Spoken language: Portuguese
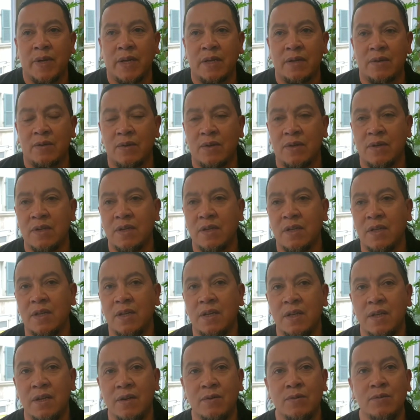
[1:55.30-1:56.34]
para nós
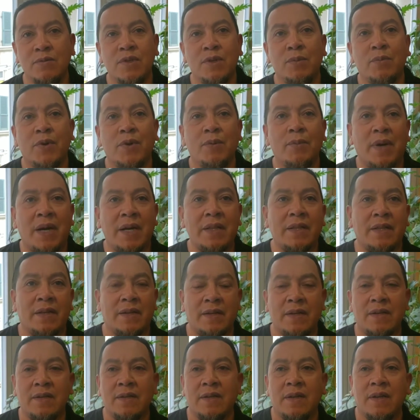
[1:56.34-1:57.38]
e com um diplomata,
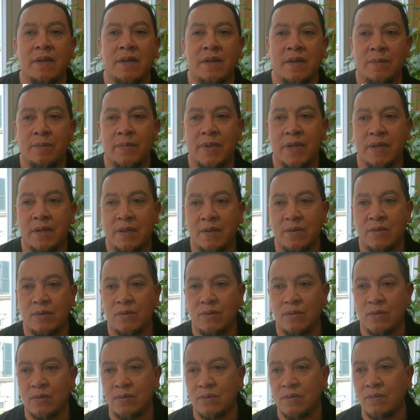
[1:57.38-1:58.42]
né, que
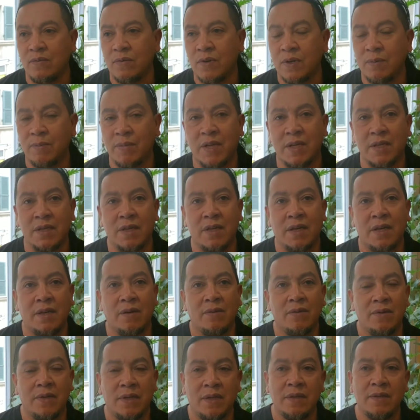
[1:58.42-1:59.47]
representou o governo
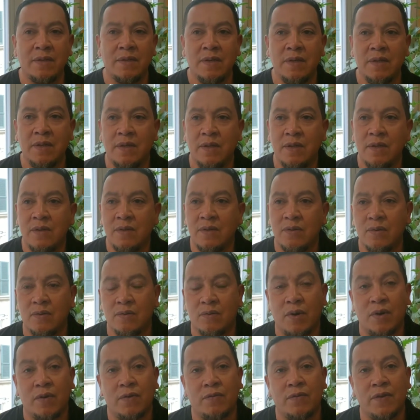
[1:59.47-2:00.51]
brasileiro, né, do
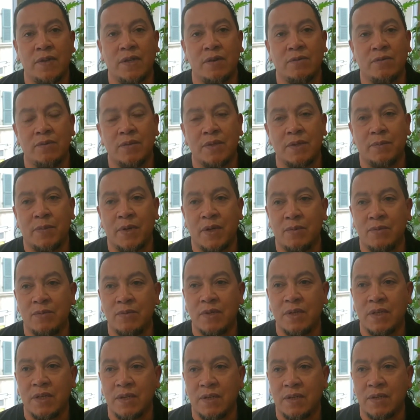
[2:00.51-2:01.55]
qual fez algumas
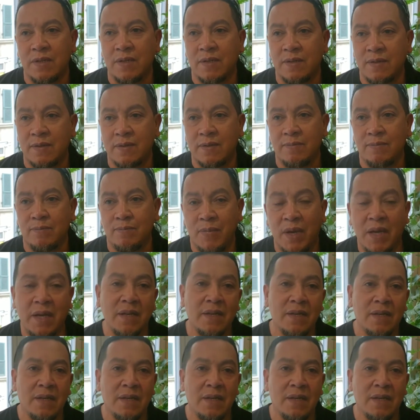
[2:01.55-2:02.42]
perguntas bem